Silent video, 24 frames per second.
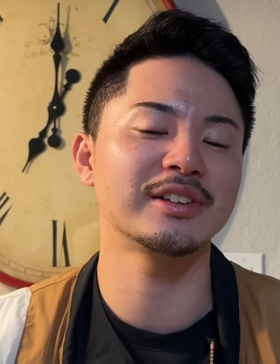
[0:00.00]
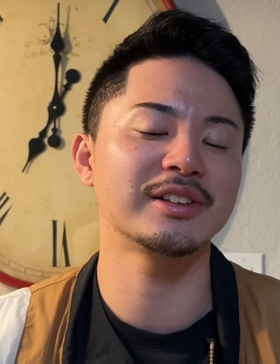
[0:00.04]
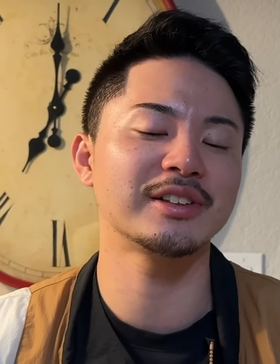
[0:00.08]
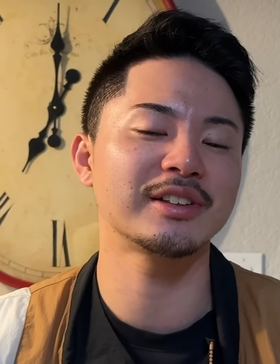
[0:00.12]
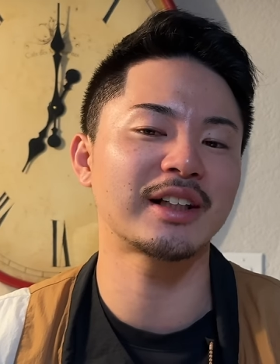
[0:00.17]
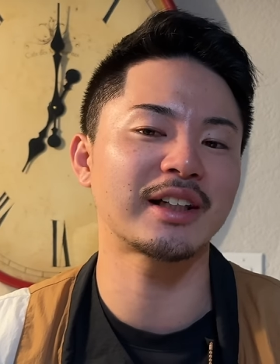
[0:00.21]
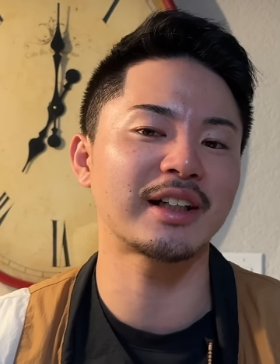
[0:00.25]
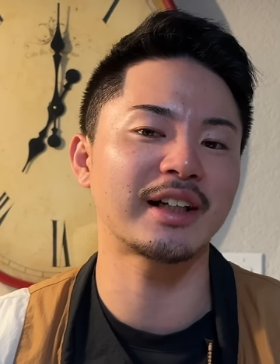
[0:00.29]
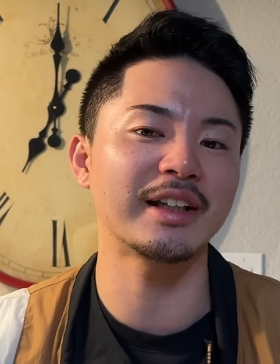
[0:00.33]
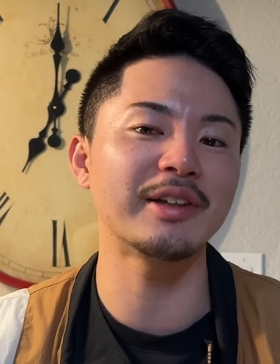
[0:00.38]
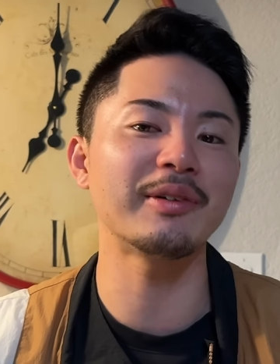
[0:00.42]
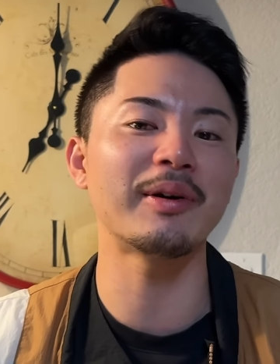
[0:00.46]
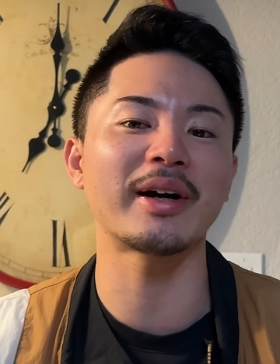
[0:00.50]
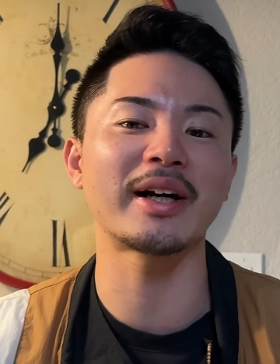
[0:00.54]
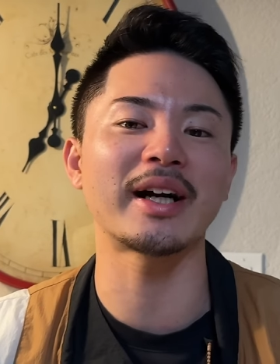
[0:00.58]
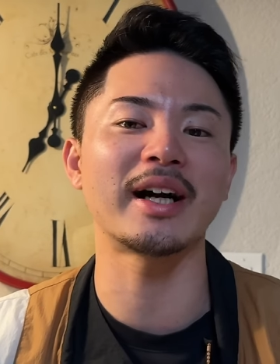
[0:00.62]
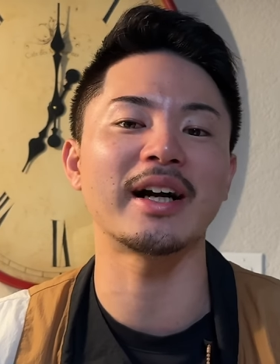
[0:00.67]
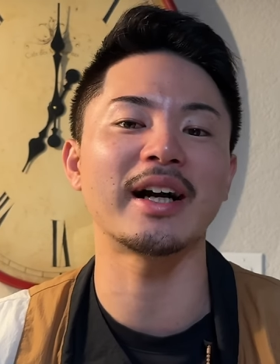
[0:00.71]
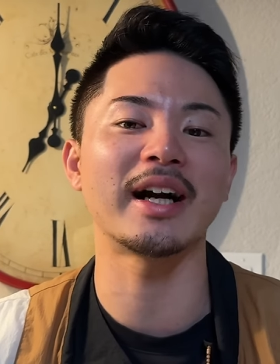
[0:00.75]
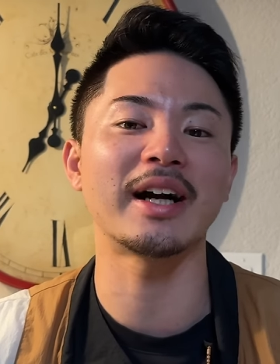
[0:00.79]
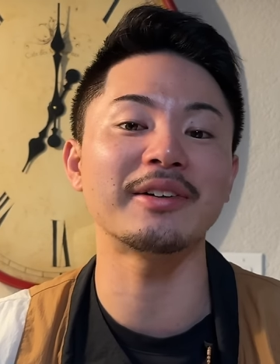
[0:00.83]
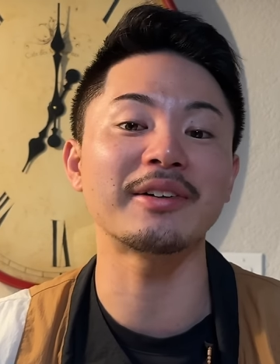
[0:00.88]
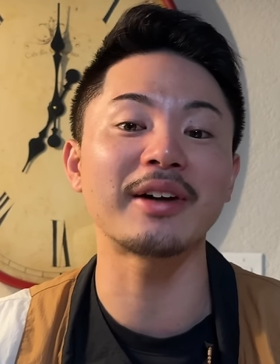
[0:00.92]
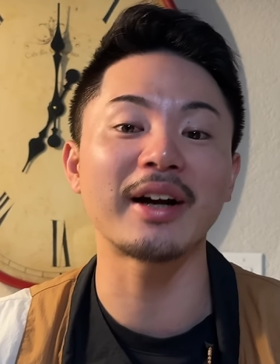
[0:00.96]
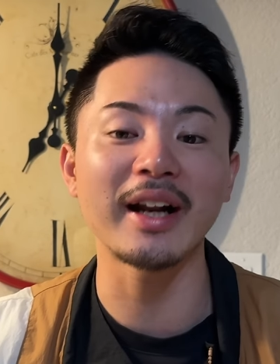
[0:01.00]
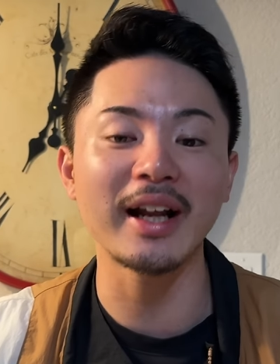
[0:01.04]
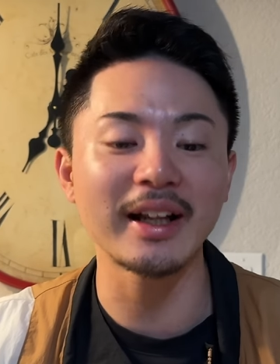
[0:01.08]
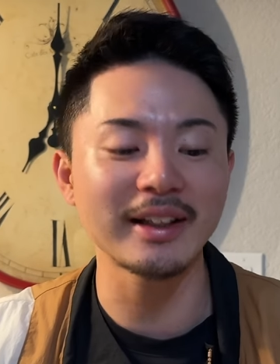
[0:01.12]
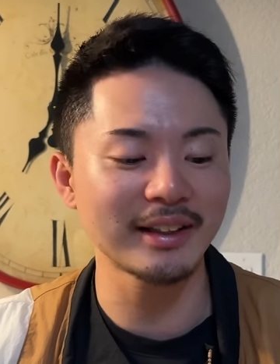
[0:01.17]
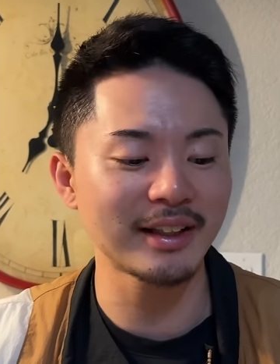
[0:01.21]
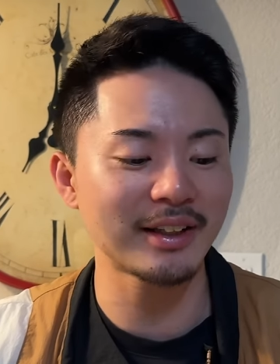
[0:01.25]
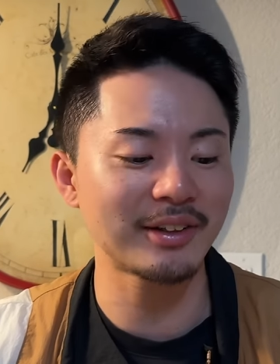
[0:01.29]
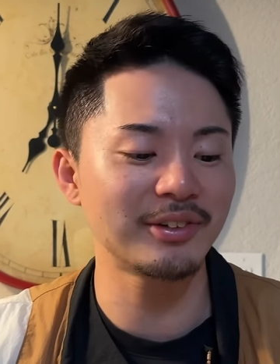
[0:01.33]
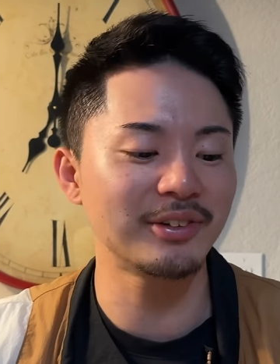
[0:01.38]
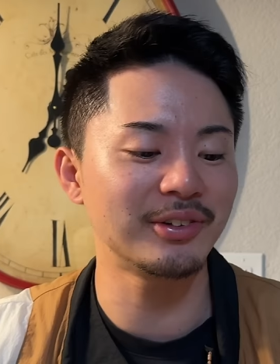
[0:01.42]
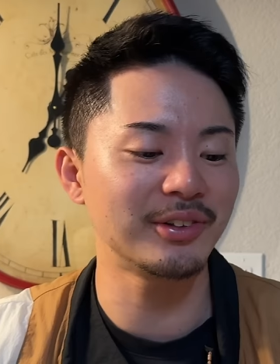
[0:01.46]
うん、なんか違和感があるか
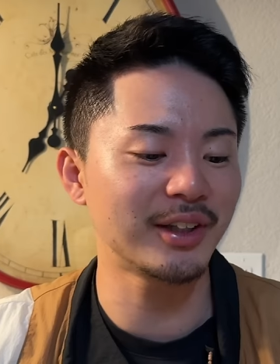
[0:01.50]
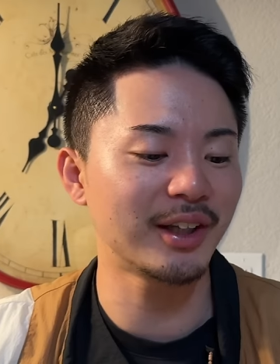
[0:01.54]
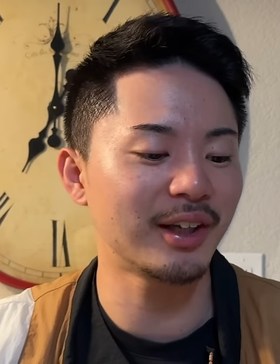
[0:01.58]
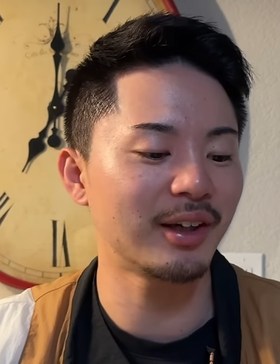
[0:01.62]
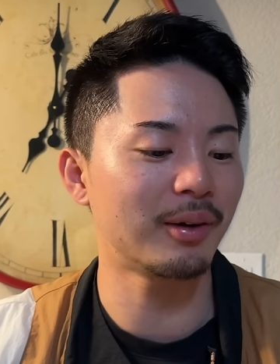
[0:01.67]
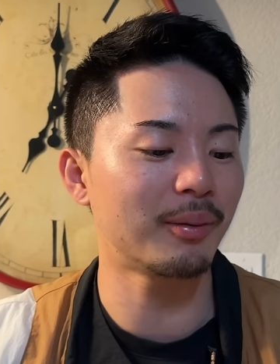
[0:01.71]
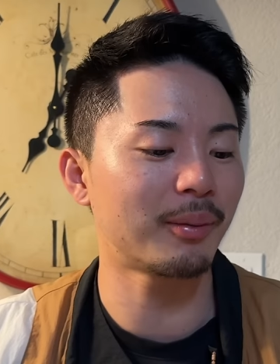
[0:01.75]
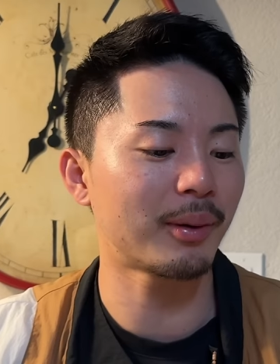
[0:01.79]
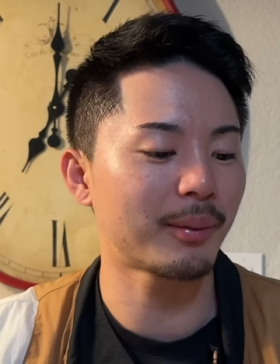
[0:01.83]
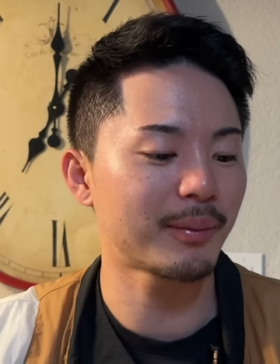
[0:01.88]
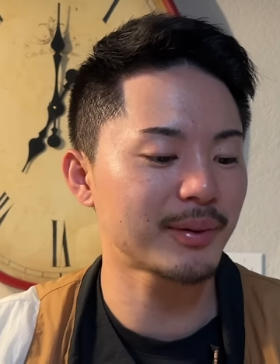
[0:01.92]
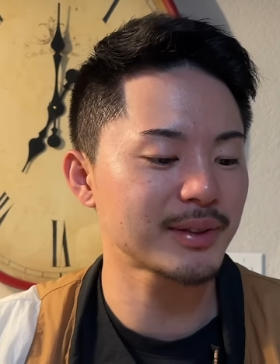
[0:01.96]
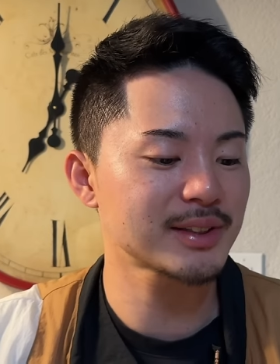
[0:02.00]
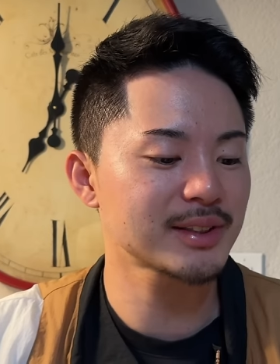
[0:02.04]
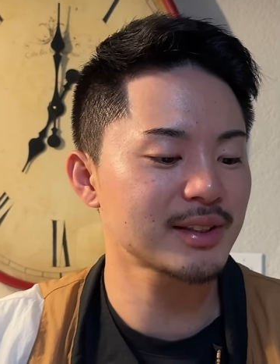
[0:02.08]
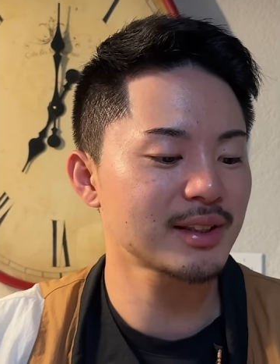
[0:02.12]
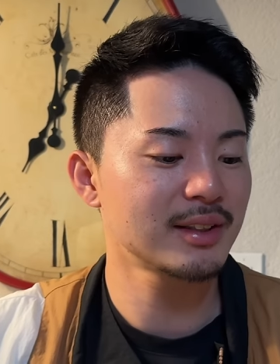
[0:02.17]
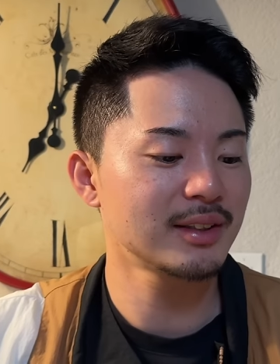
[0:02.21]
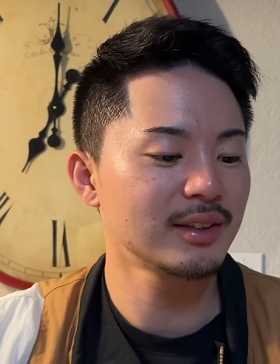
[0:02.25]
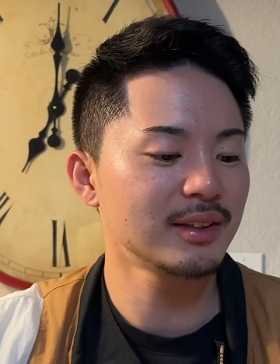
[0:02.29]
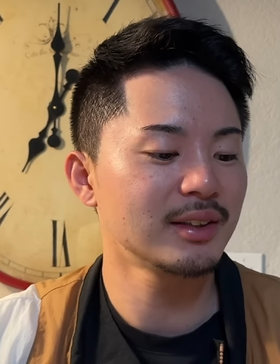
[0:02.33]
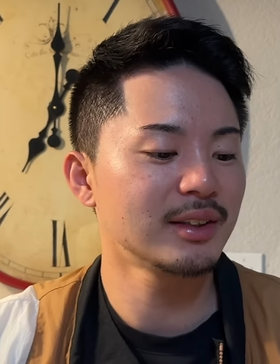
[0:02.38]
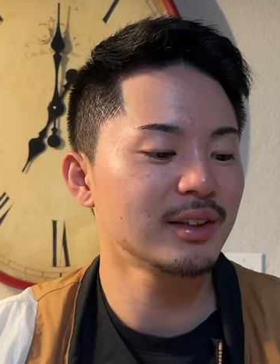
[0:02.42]
なっていうふうに思います。